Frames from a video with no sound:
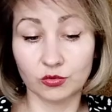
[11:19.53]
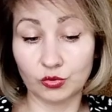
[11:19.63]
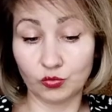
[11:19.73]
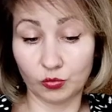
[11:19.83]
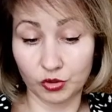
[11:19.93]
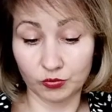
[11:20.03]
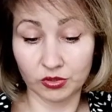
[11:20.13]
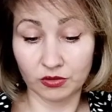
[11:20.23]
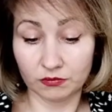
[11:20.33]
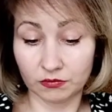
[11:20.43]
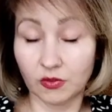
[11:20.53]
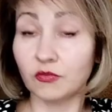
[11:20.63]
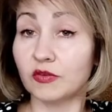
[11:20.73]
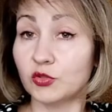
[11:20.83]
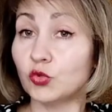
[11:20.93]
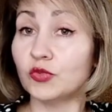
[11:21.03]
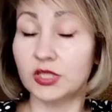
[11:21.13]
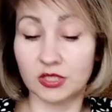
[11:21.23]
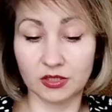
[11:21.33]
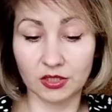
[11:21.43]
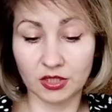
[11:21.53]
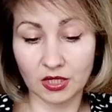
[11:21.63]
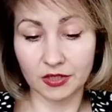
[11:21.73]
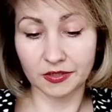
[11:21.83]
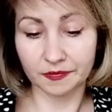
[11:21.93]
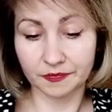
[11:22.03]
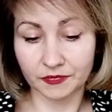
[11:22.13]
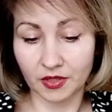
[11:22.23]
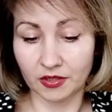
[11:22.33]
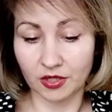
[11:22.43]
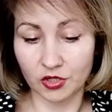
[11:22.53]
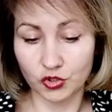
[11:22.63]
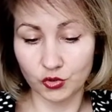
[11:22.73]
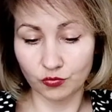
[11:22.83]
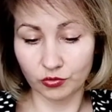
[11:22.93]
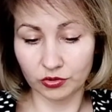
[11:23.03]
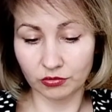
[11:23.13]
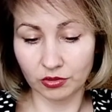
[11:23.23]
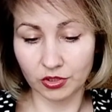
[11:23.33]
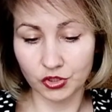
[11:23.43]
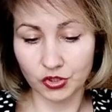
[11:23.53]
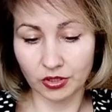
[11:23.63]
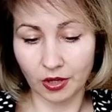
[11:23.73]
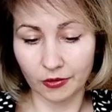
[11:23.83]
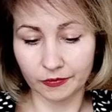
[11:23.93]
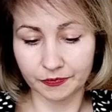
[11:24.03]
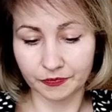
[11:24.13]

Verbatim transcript: Ну в общем-то, вы все видите на экране, а я еще вот только читаю.